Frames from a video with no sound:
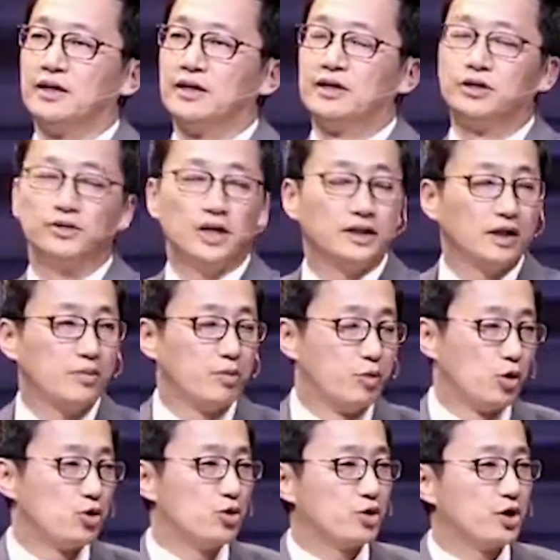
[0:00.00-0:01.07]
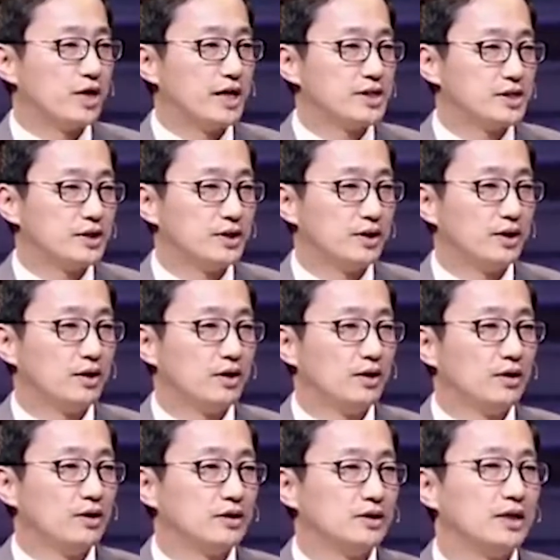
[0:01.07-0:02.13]
그리고 난 다음에 뭘 공격하죠?
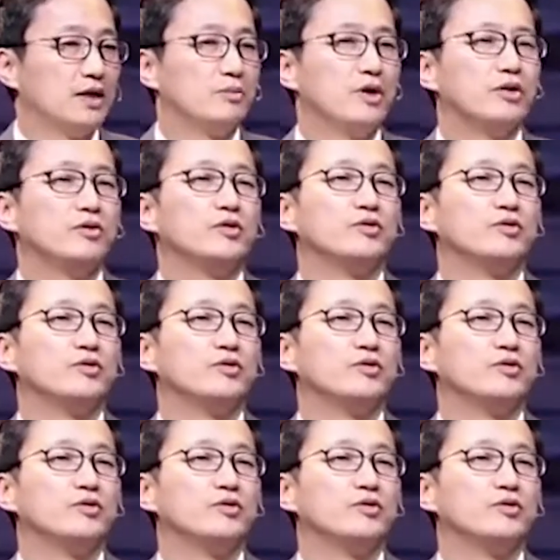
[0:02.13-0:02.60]
그 다음에